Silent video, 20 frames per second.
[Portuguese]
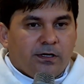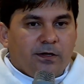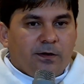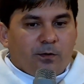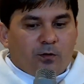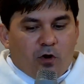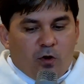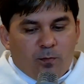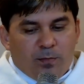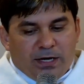
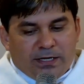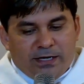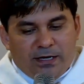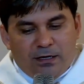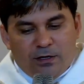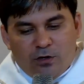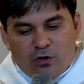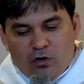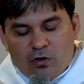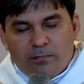como
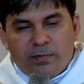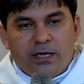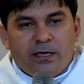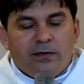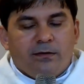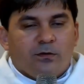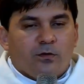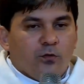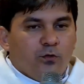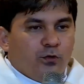aquele homem,
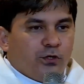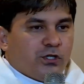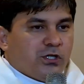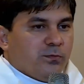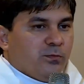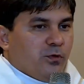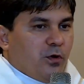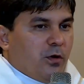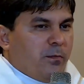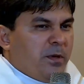o
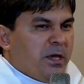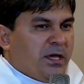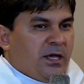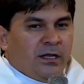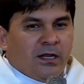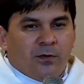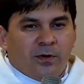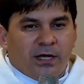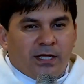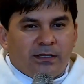último homem que
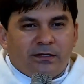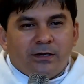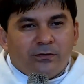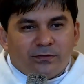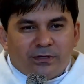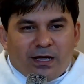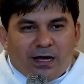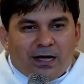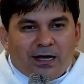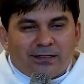não rendeu
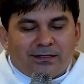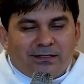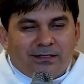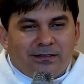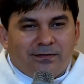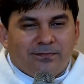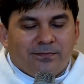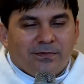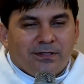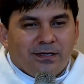
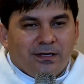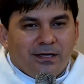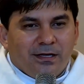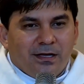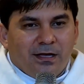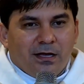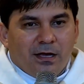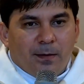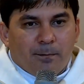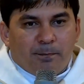nada.
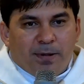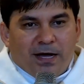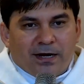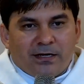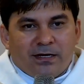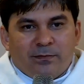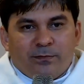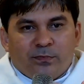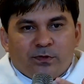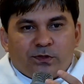
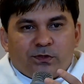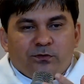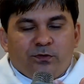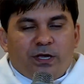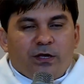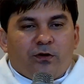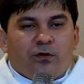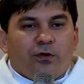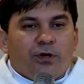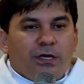Paramos no
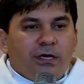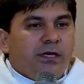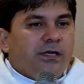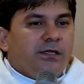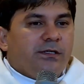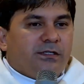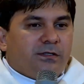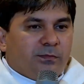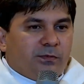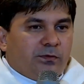
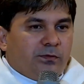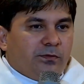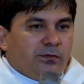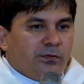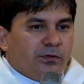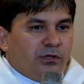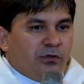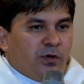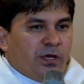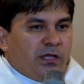egoísmo,
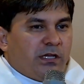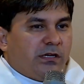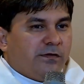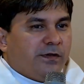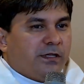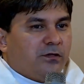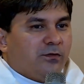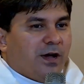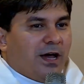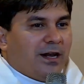no
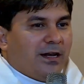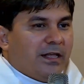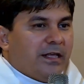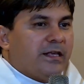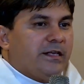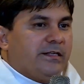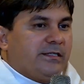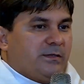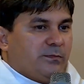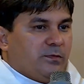
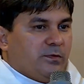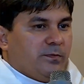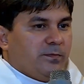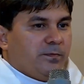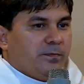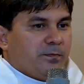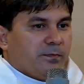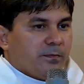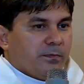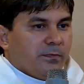individualismo,
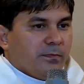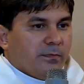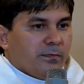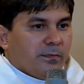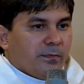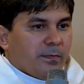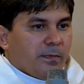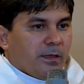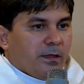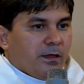
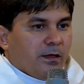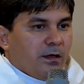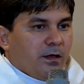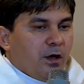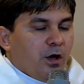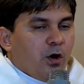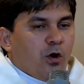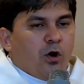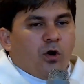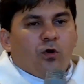
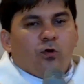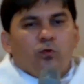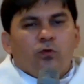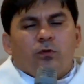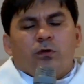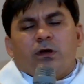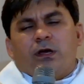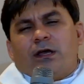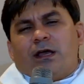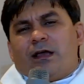
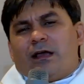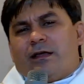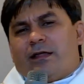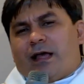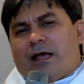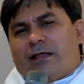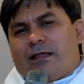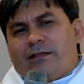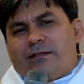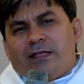ou
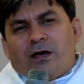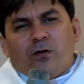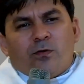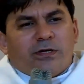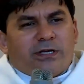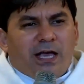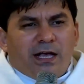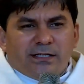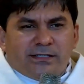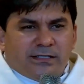não
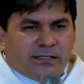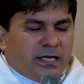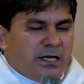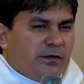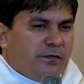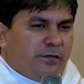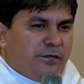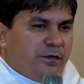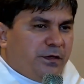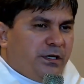quer
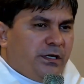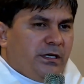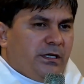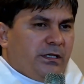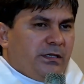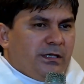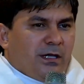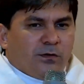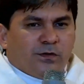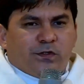servir,
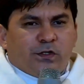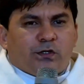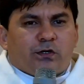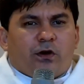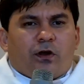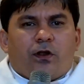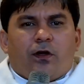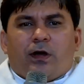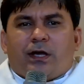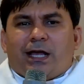não se
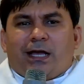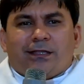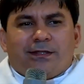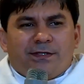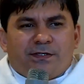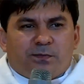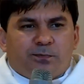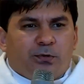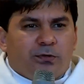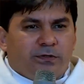coloca à
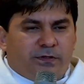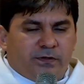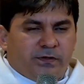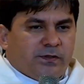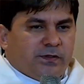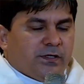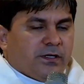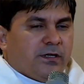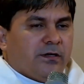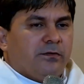
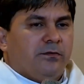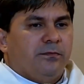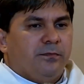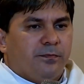disposição.